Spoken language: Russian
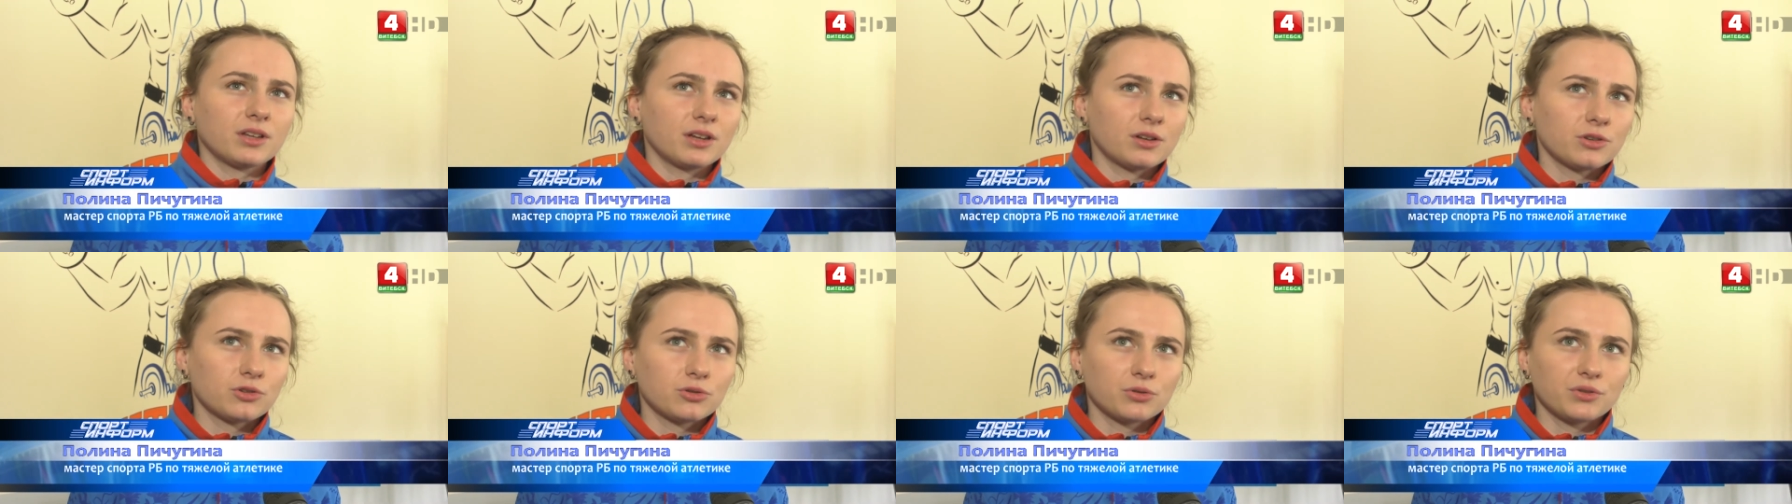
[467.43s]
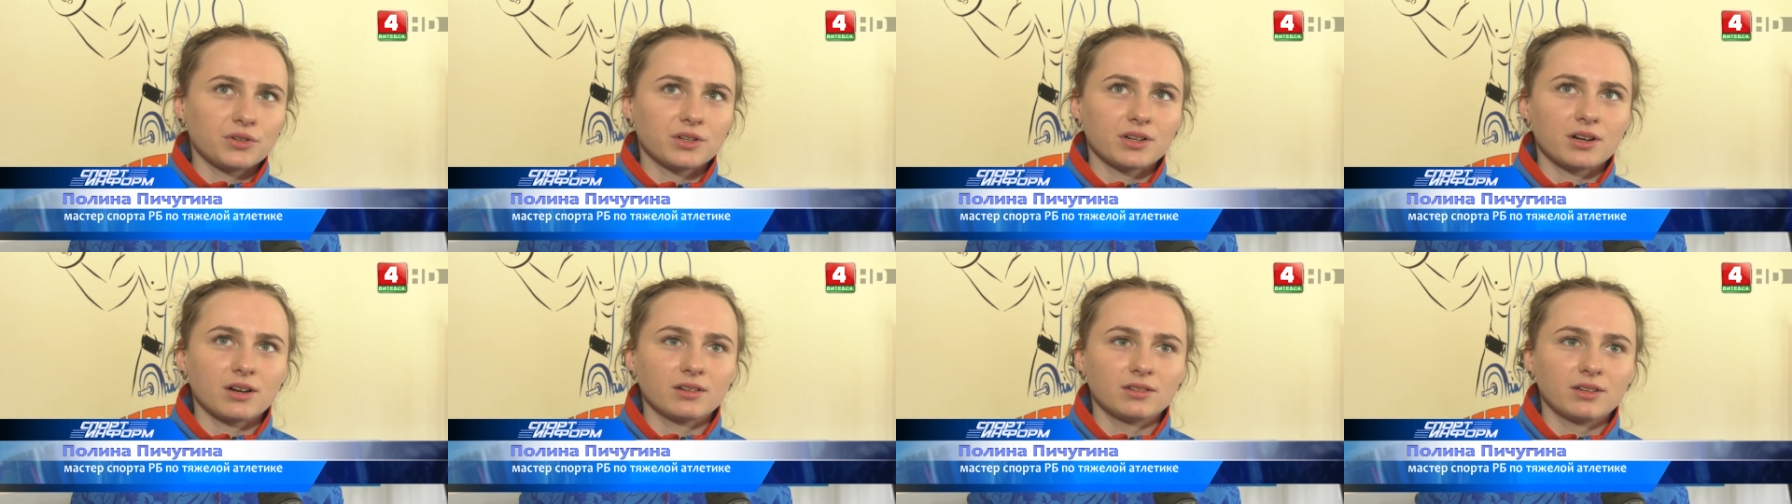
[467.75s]
Я
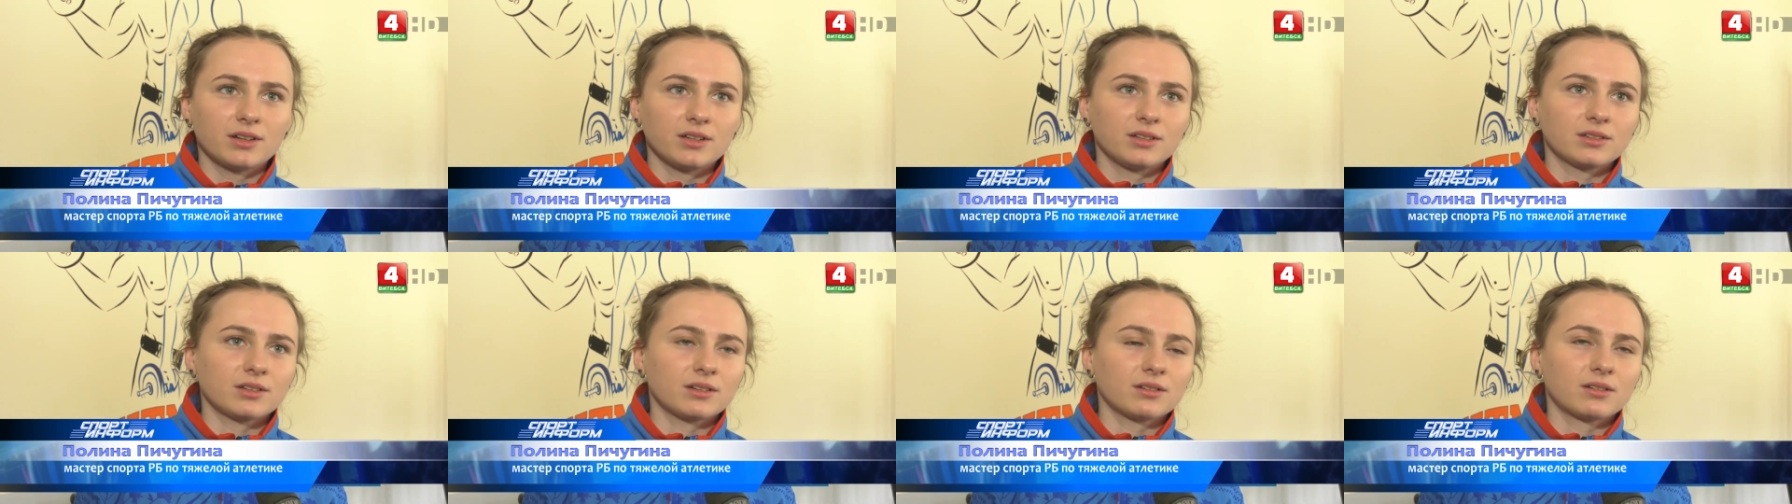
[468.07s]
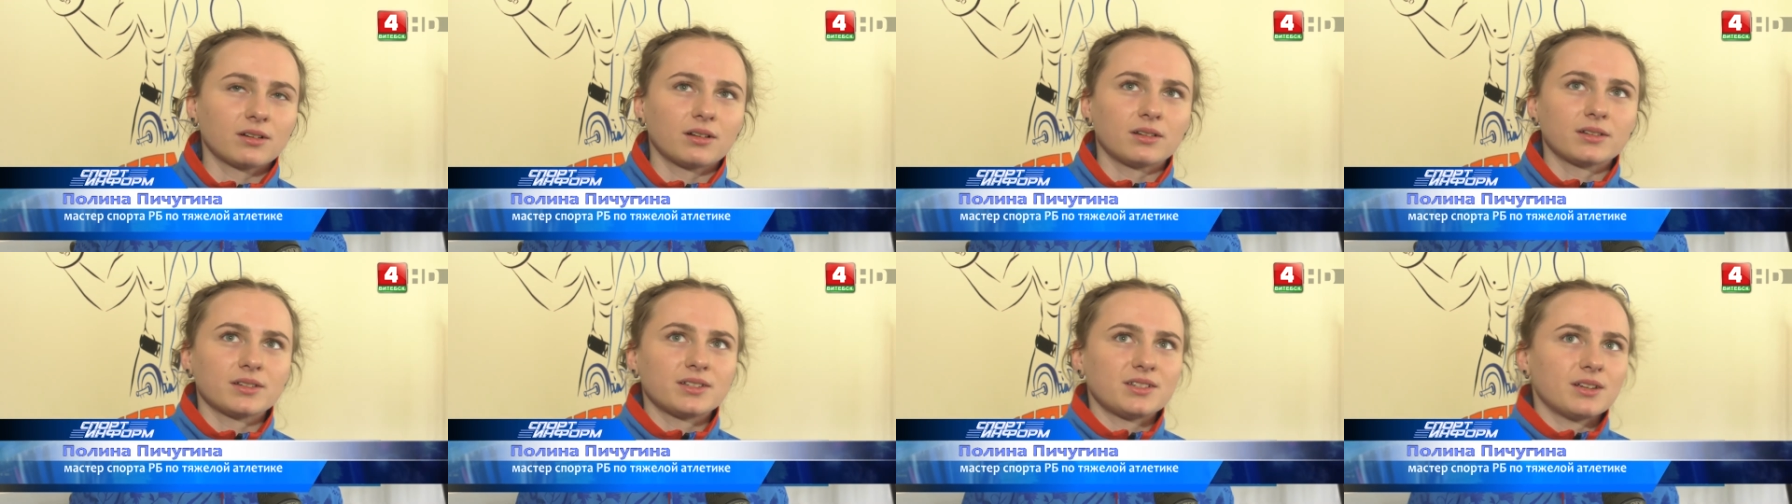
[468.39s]
еще никогда не
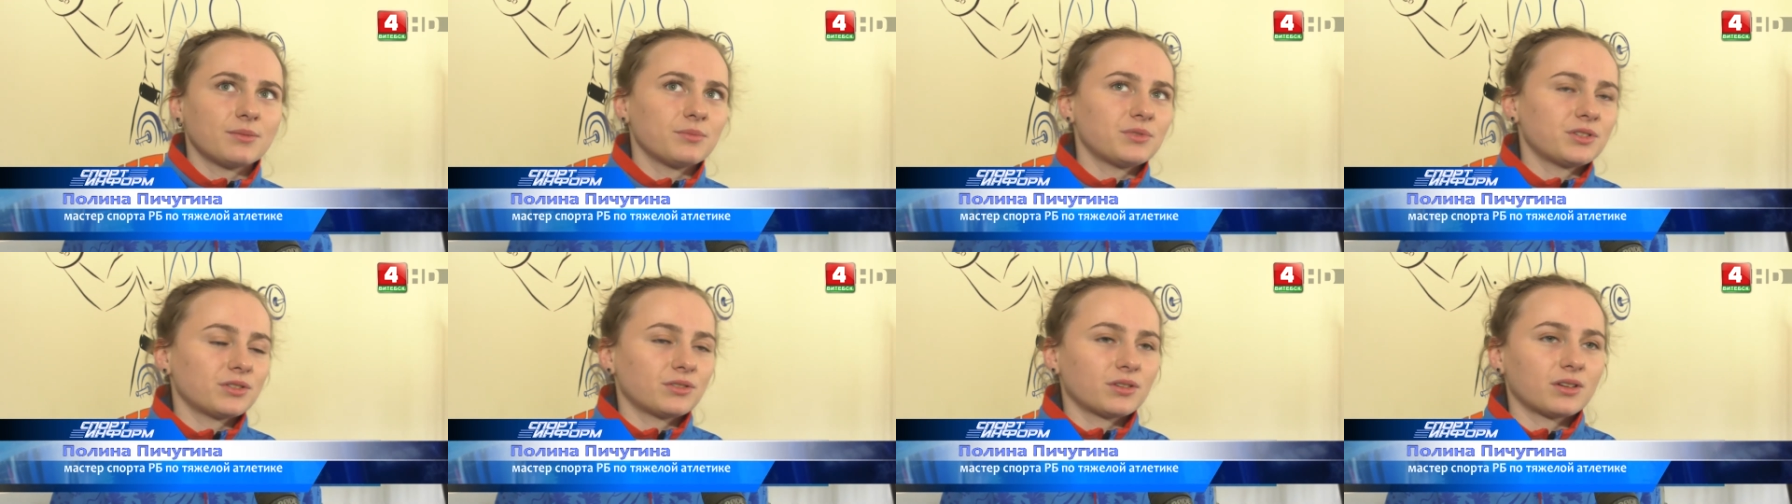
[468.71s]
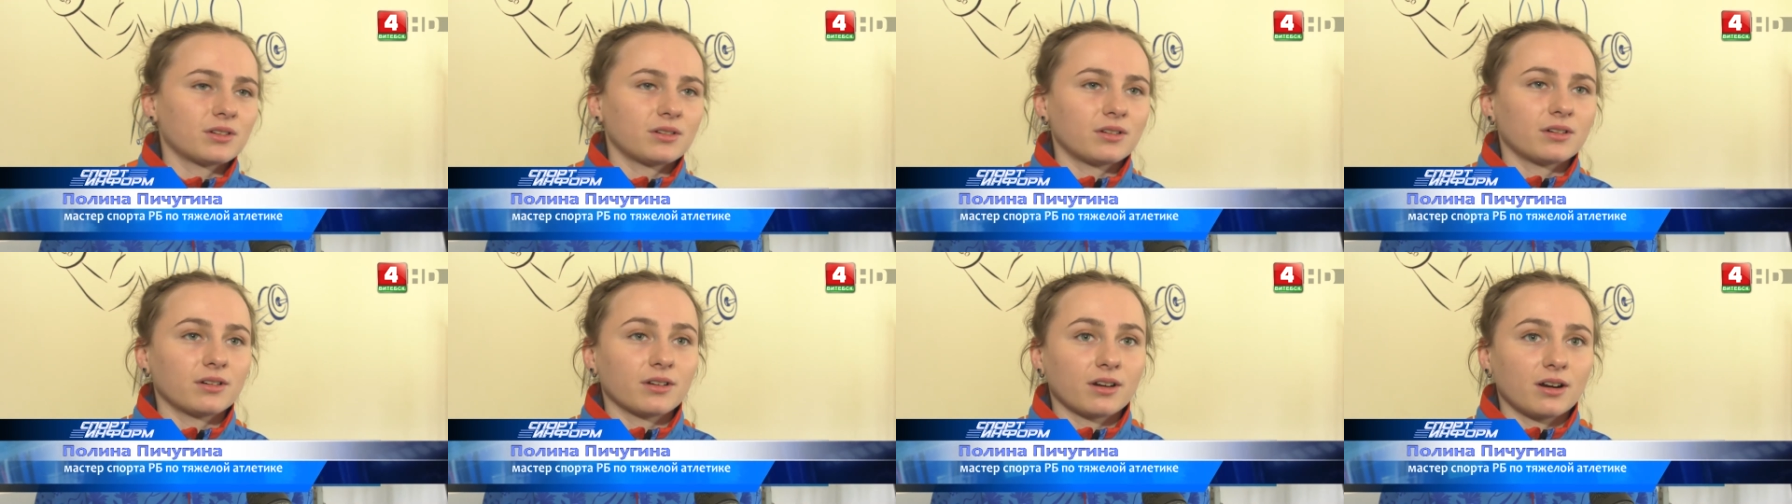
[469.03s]
толкала 70
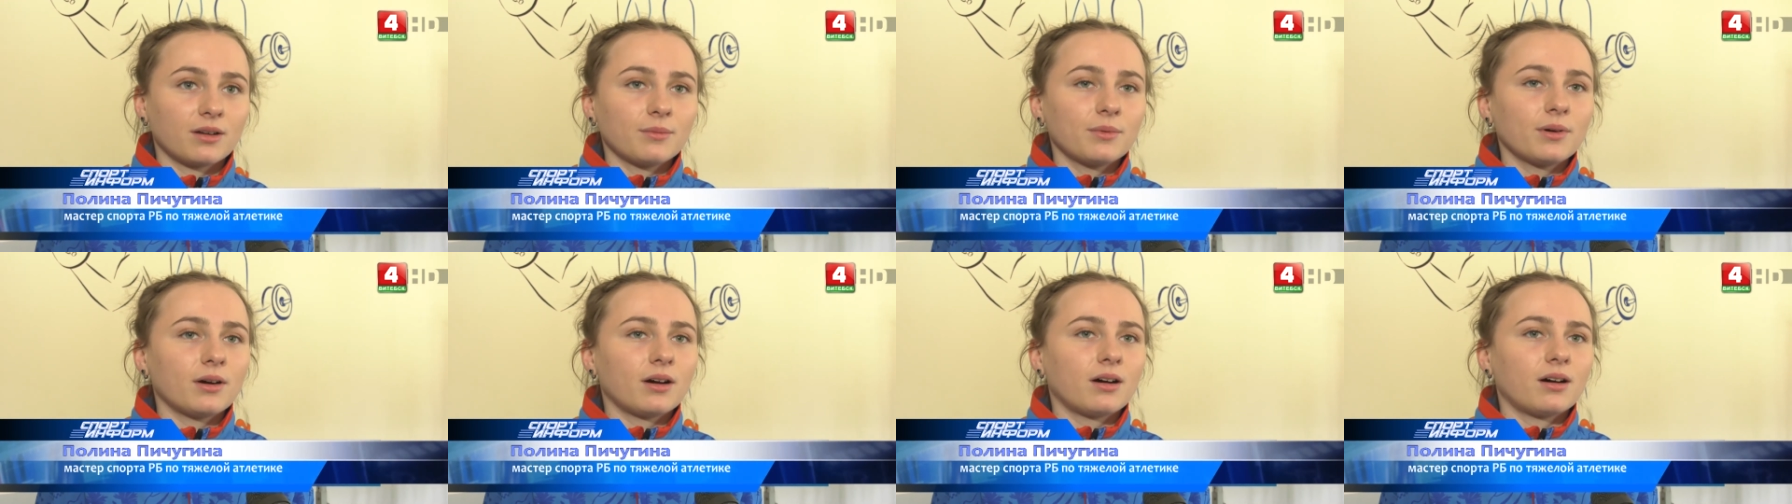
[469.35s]
килограмм,